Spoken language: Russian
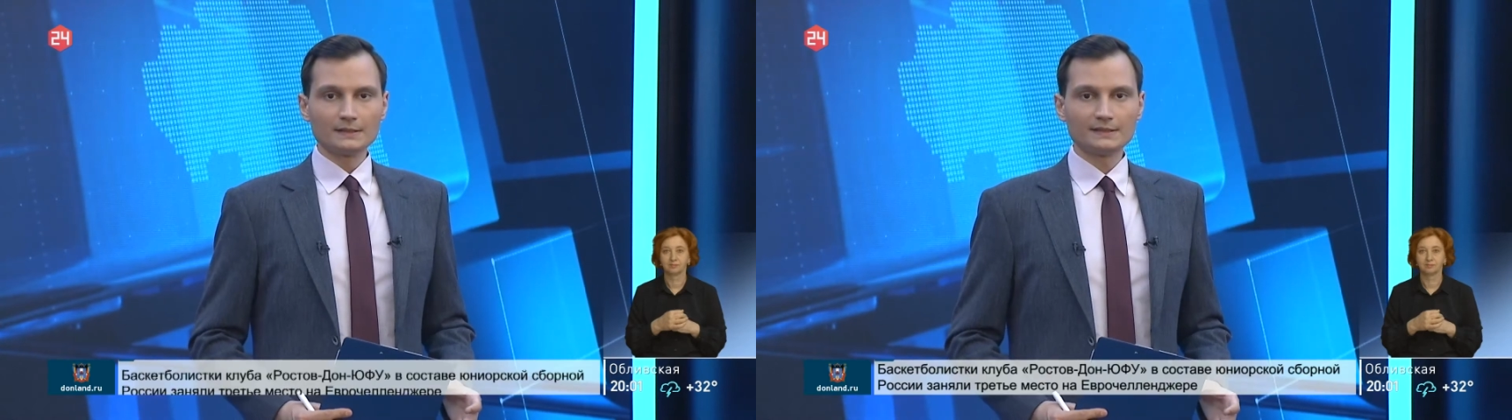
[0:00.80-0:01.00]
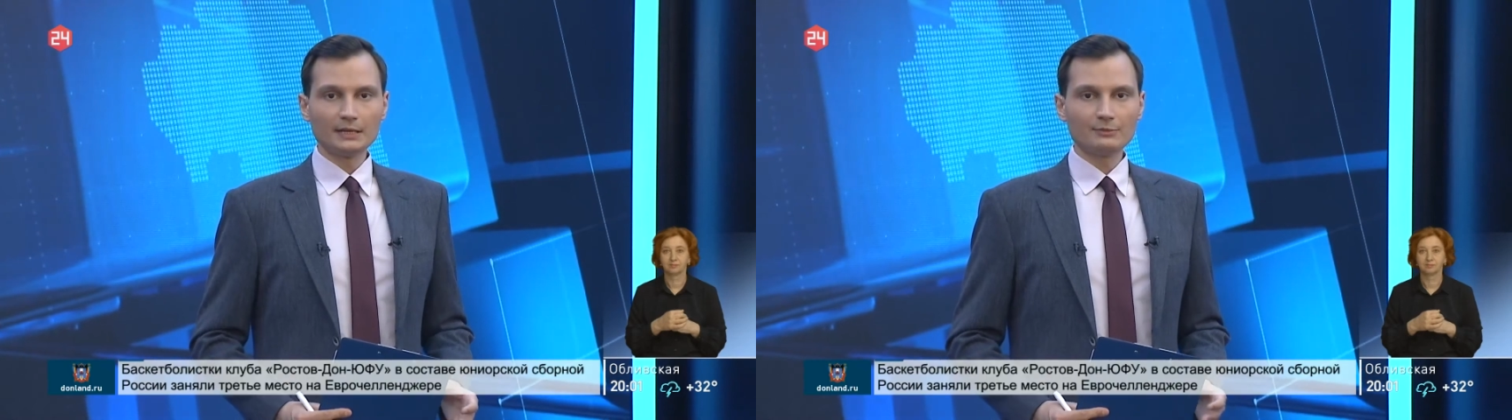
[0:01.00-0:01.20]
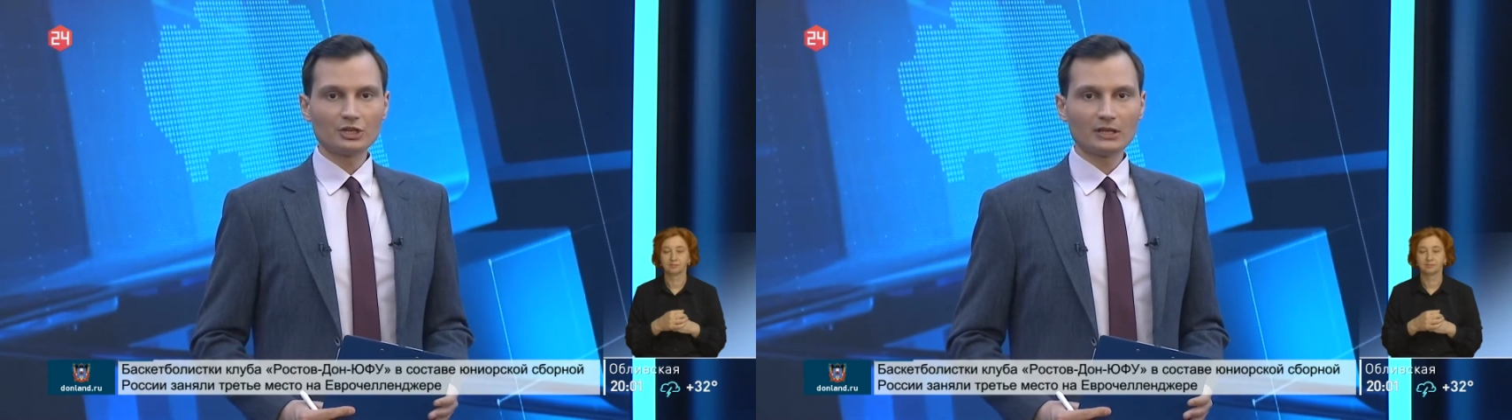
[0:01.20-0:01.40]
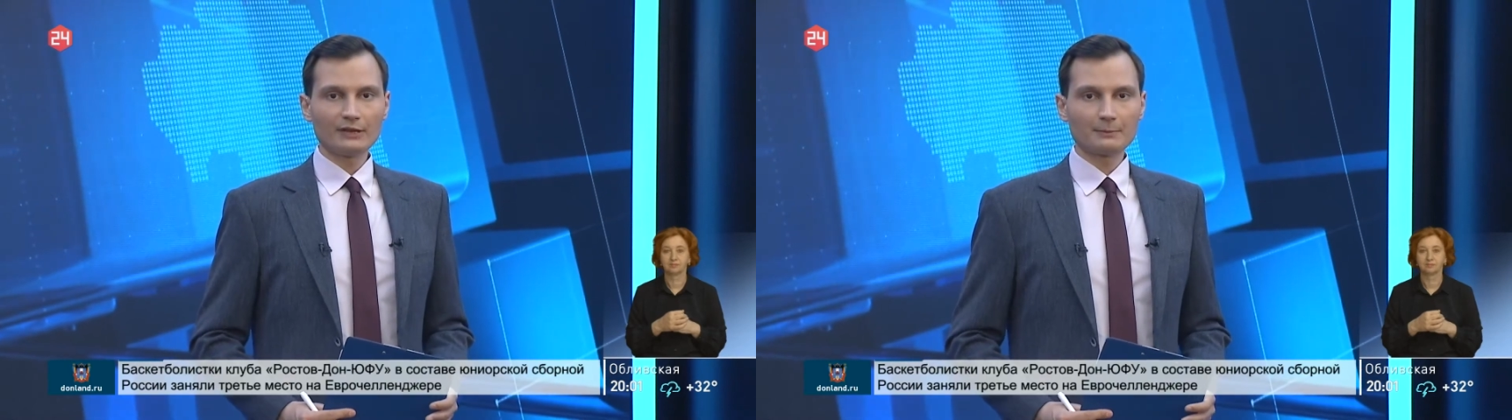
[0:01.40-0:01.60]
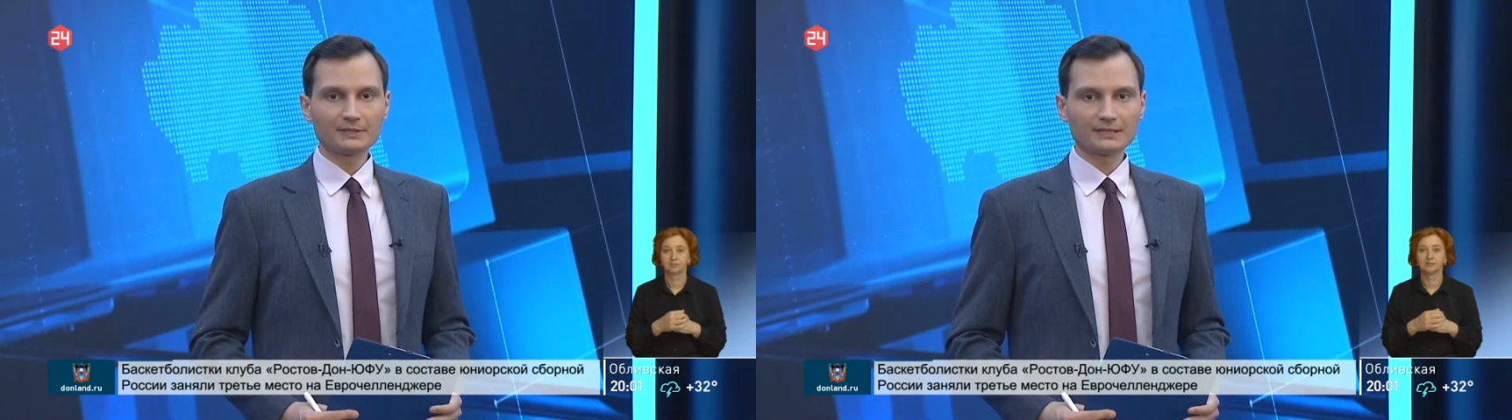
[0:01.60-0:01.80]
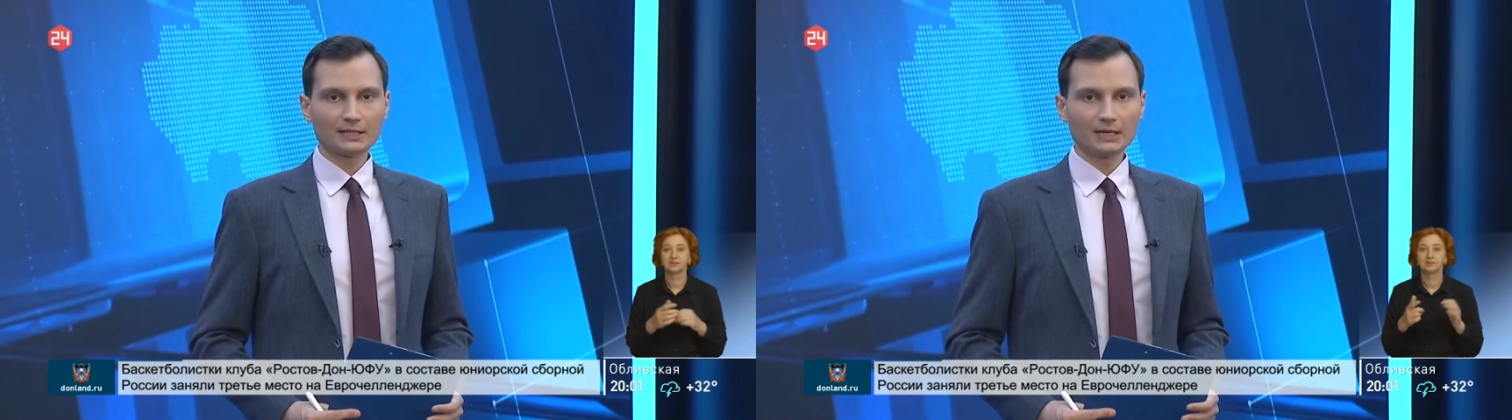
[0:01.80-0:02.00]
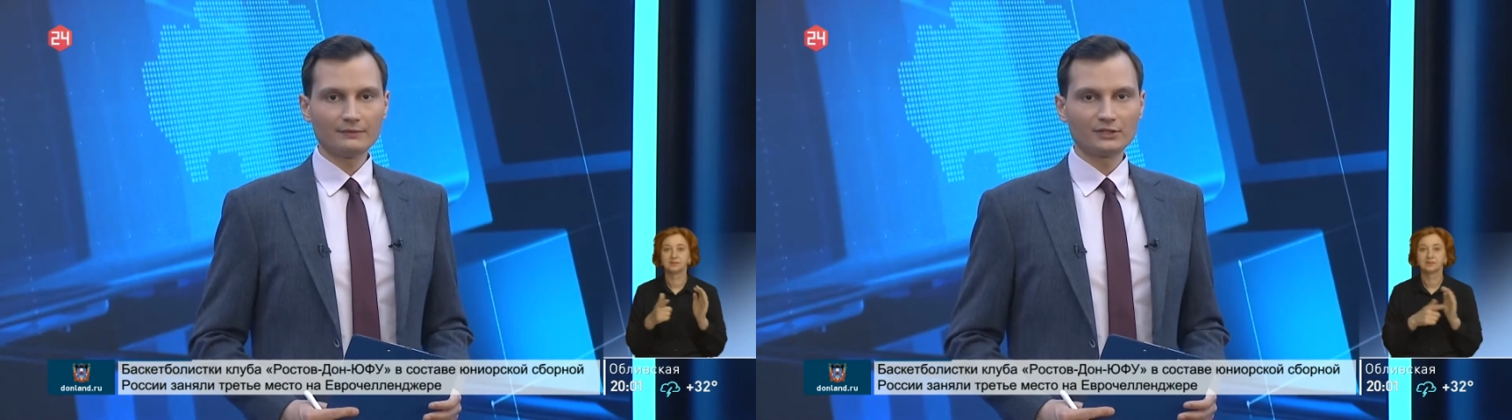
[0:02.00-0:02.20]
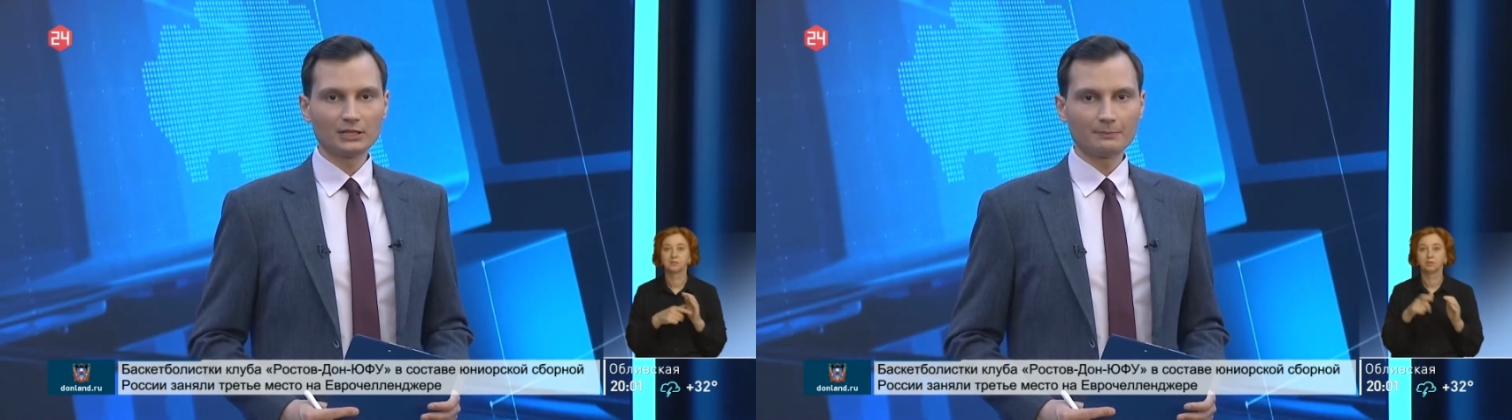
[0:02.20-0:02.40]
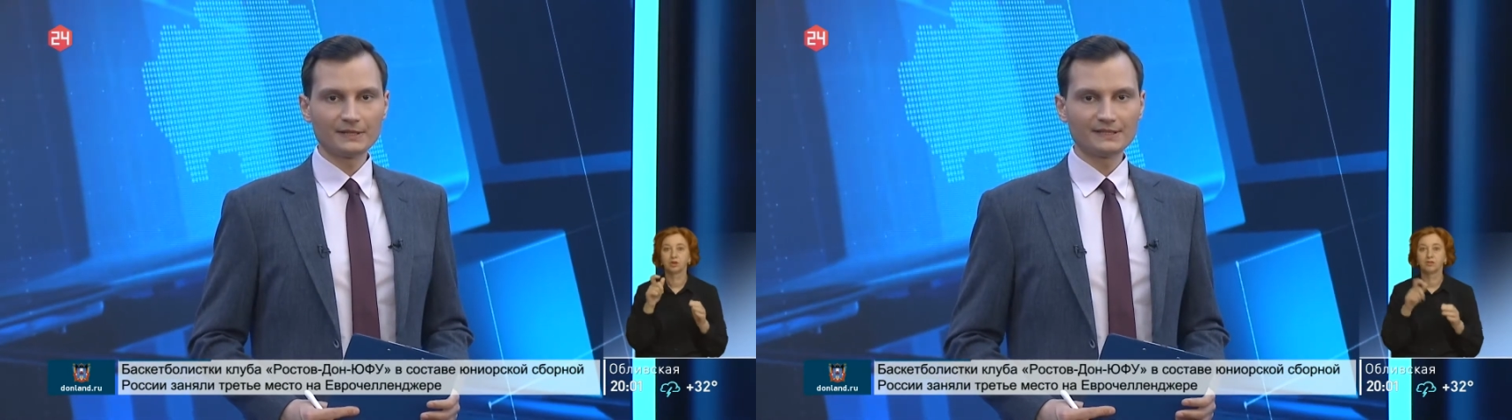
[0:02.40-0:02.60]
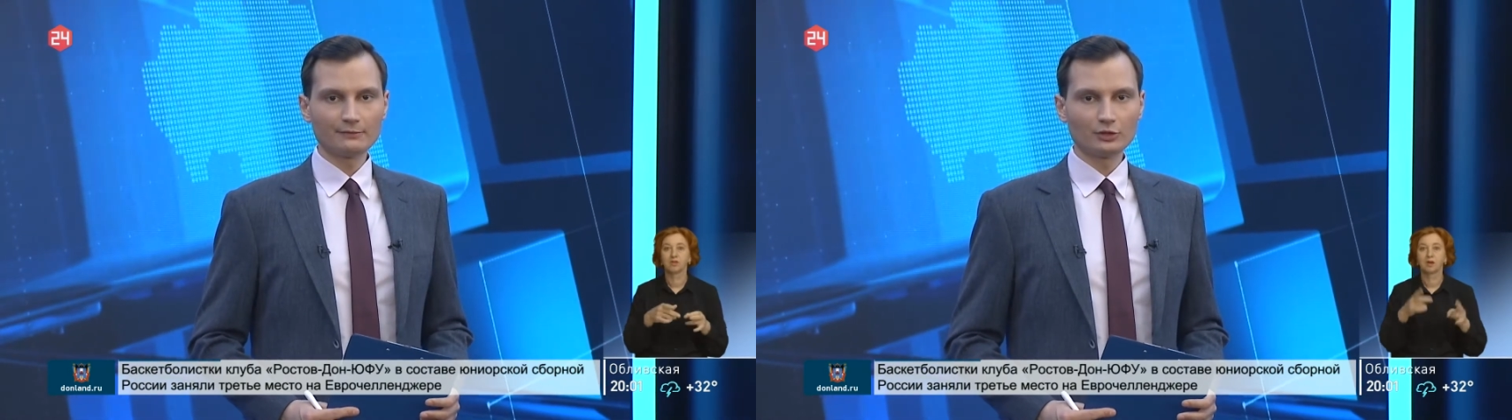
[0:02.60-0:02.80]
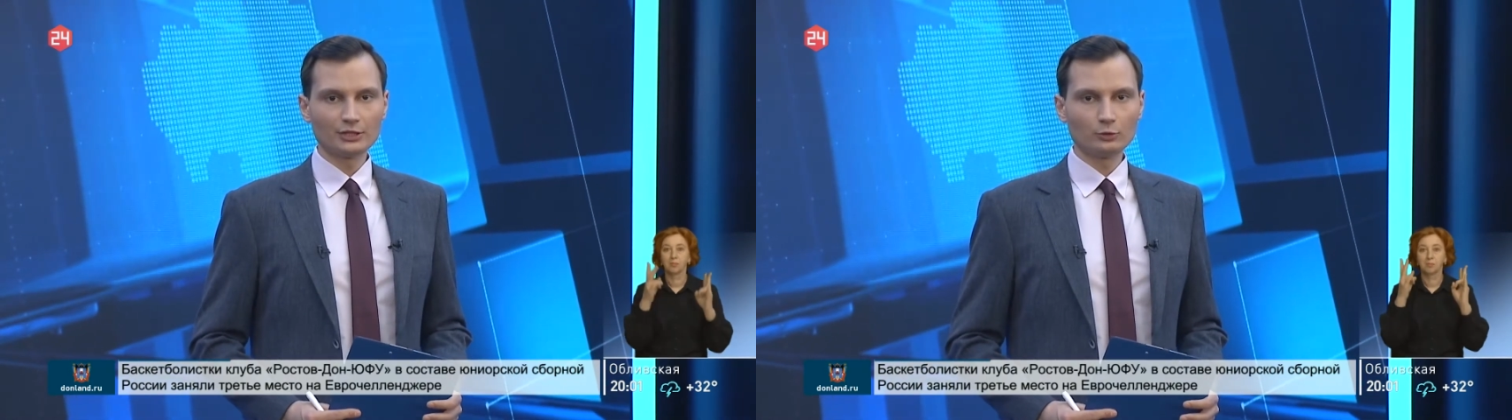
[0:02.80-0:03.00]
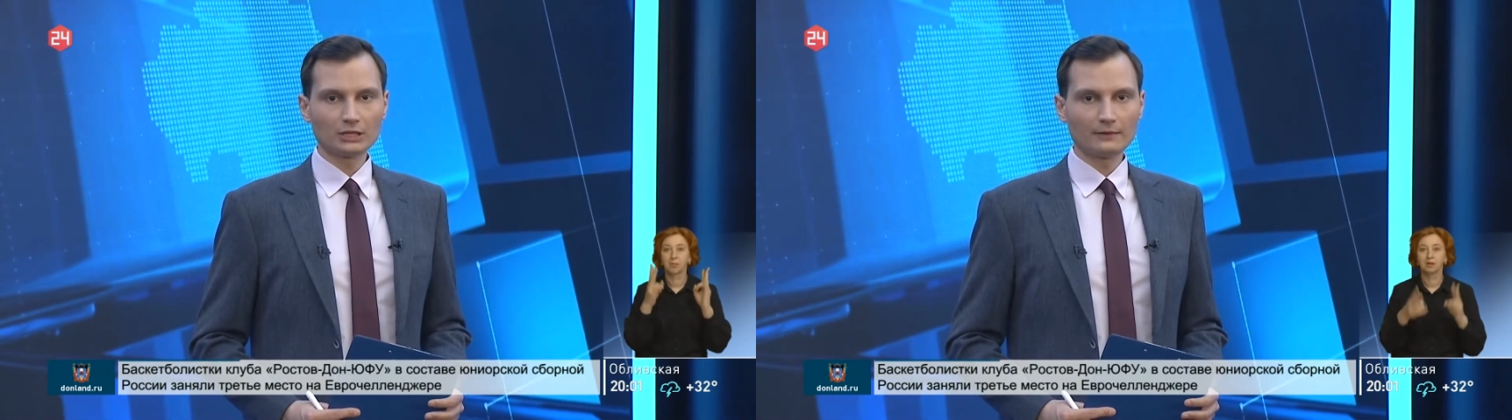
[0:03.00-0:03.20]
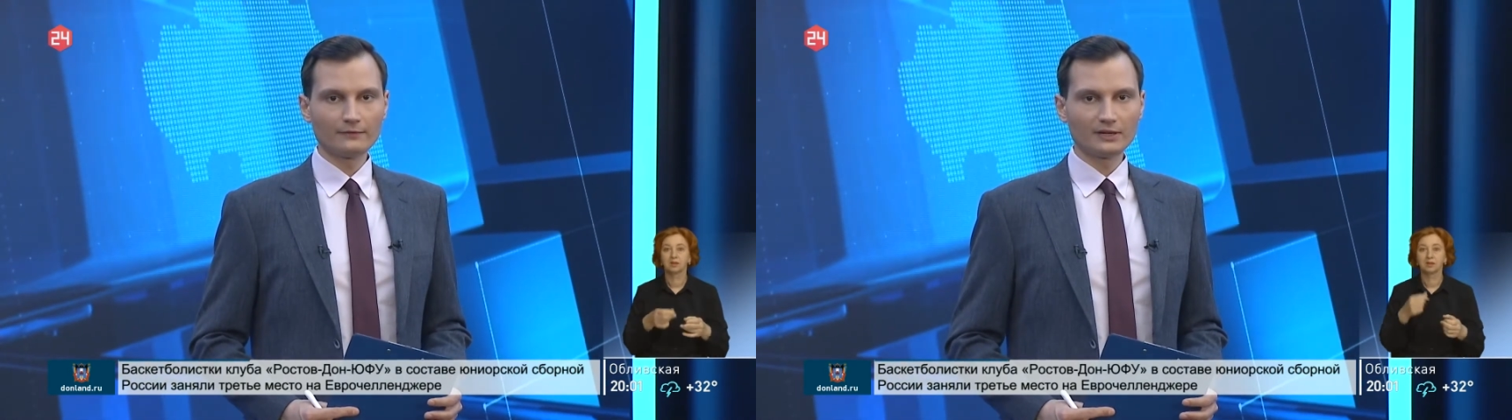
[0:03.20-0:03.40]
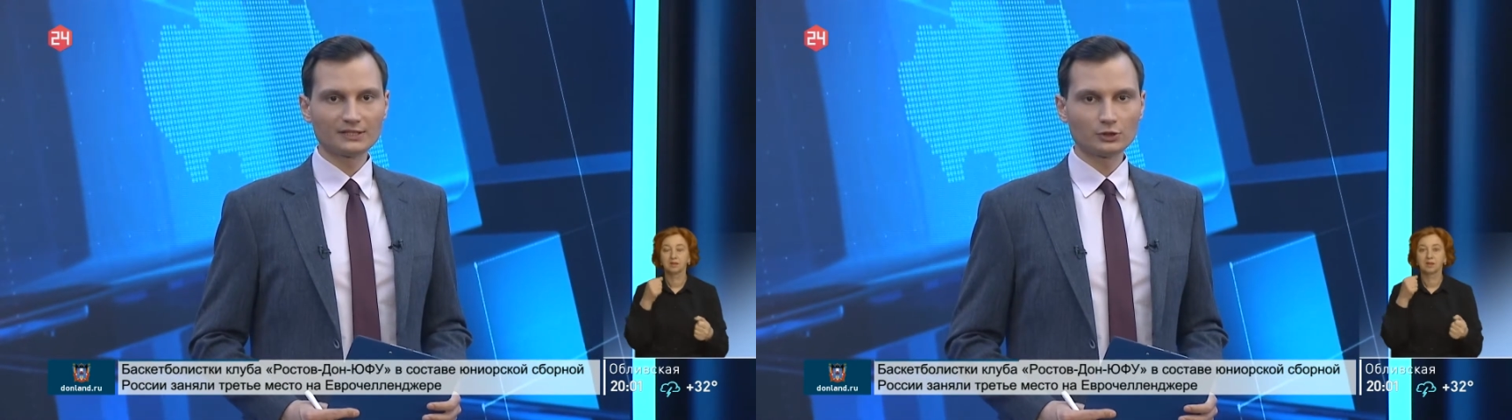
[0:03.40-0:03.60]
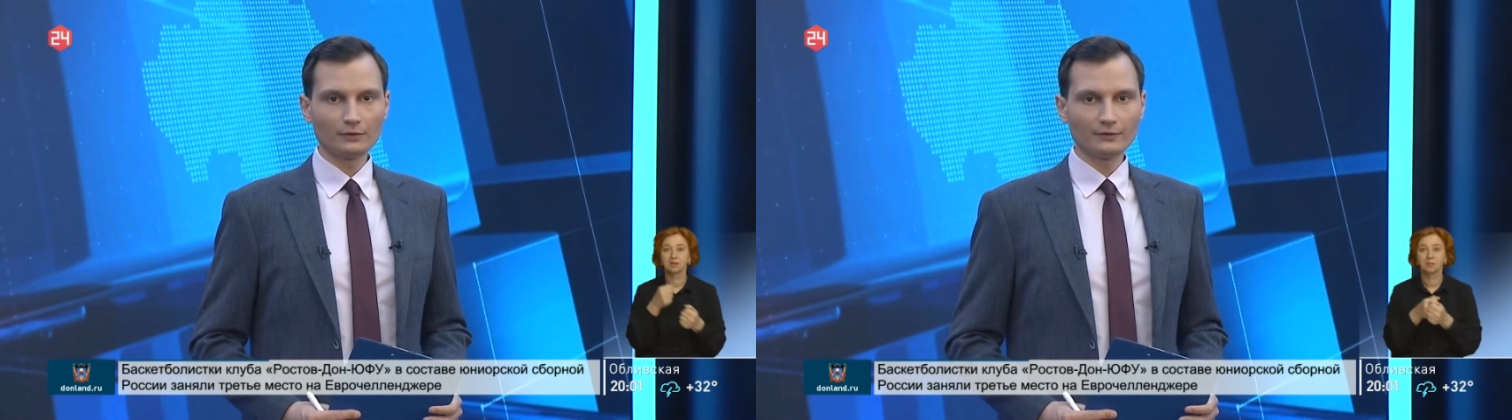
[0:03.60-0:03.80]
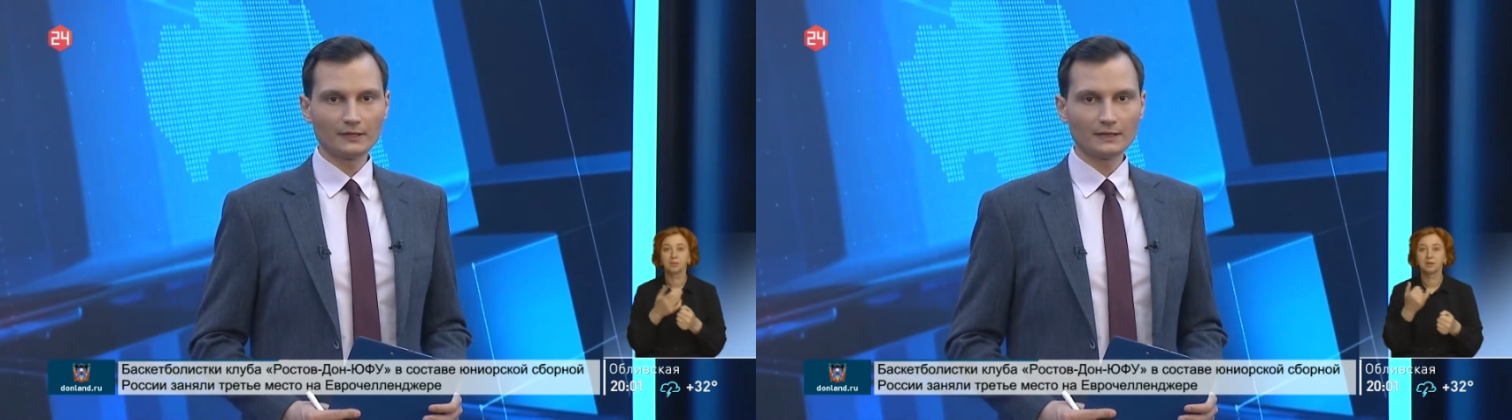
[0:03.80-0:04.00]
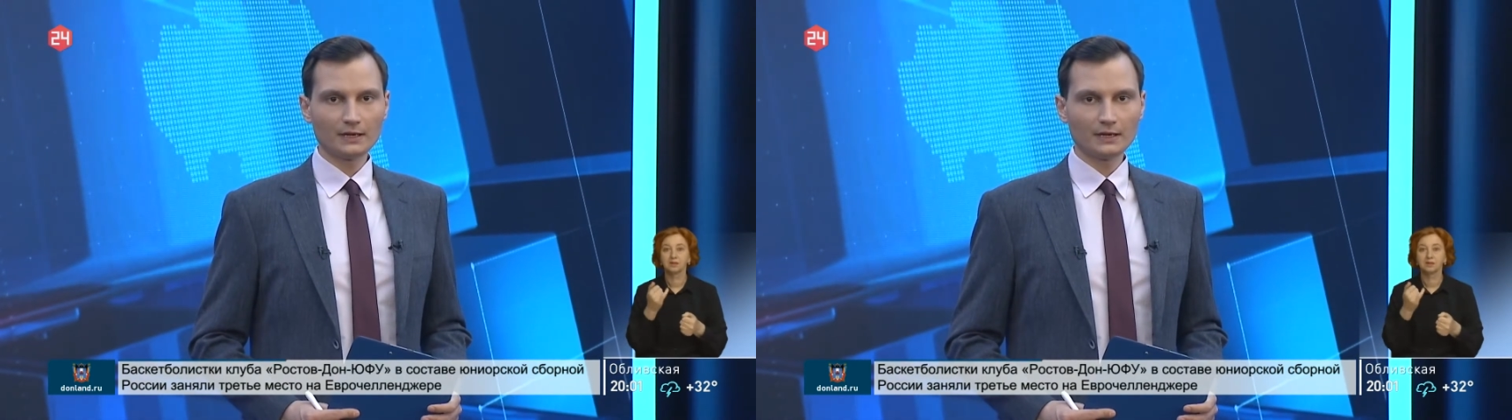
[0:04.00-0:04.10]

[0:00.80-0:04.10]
Семь человек пострадали в ДТП сегодня утром в Азове